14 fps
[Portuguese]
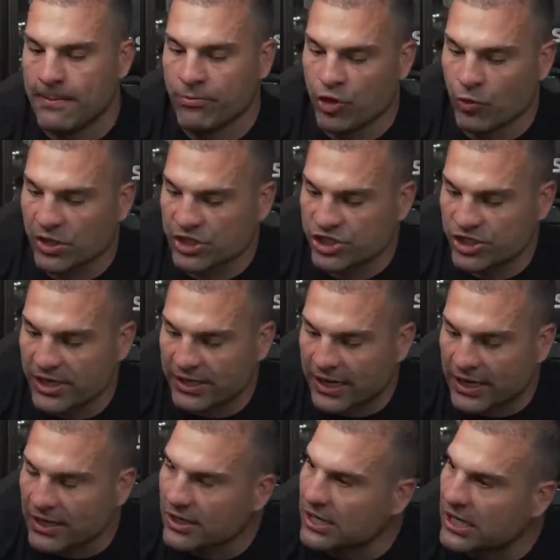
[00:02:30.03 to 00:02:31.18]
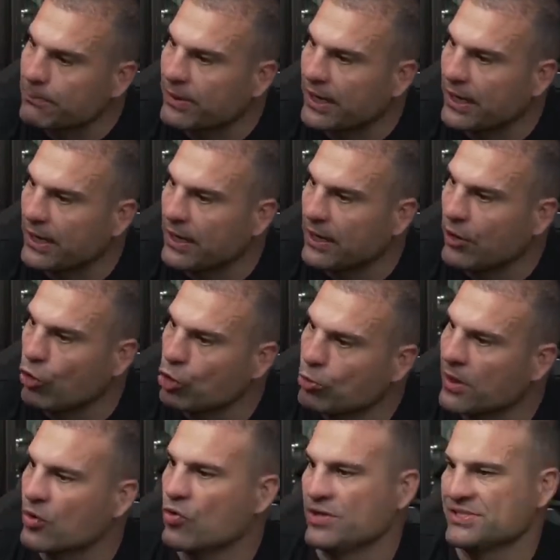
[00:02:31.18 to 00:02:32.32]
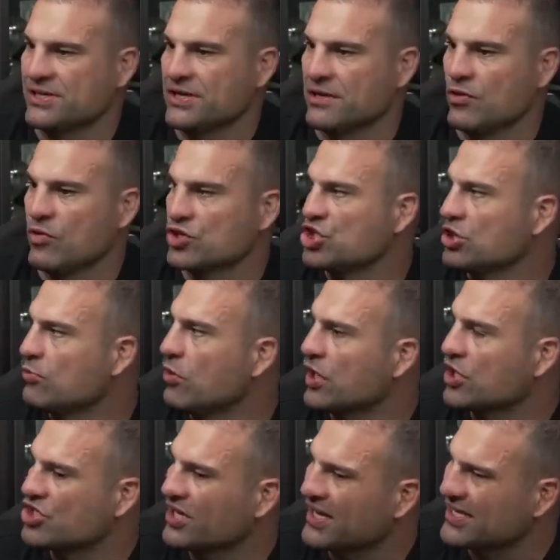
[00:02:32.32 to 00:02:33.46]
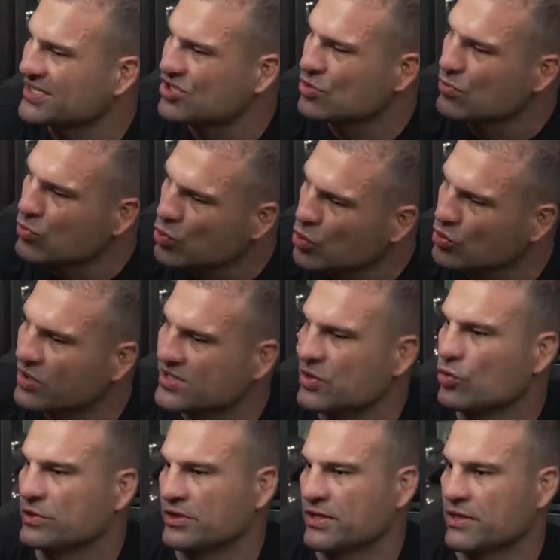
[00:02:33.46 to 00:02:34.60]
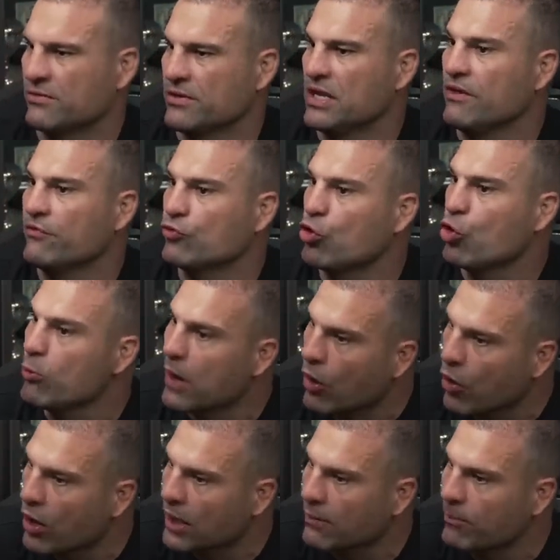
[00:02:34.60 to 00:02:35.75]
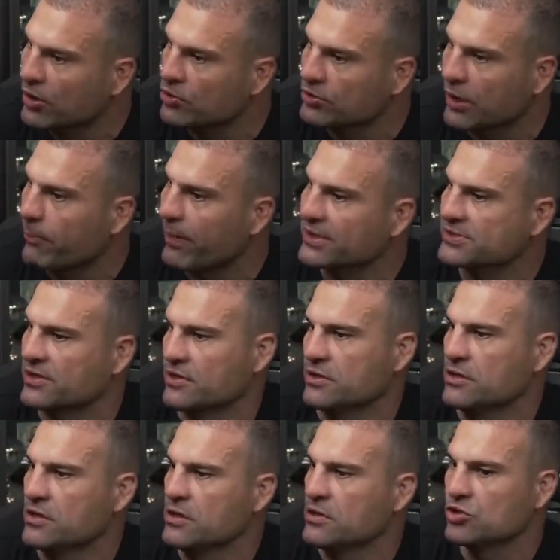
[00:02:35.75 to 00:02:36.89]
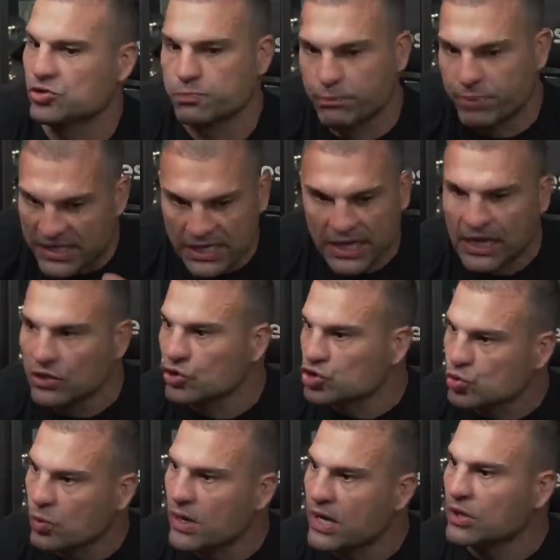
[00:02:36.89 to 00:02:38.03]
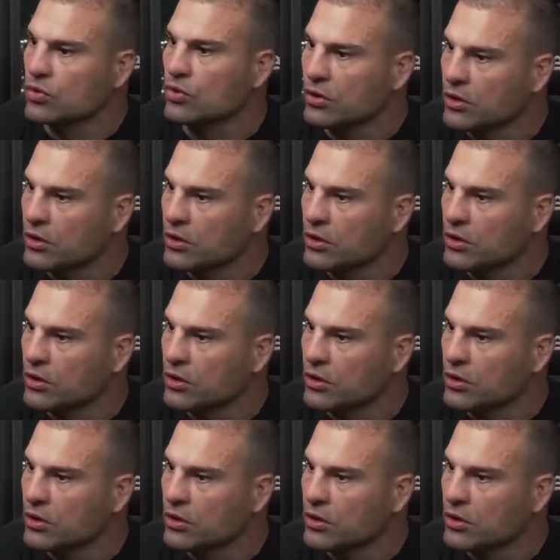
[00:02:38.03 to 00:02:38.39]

Eu achei que a equipe er, errou numa coisa, cara. Eu uhum. achei que o Borracha cresceu muito nessa luta, cara. Ele ficou uma hora batendo repetes, cara. Pingando, suando.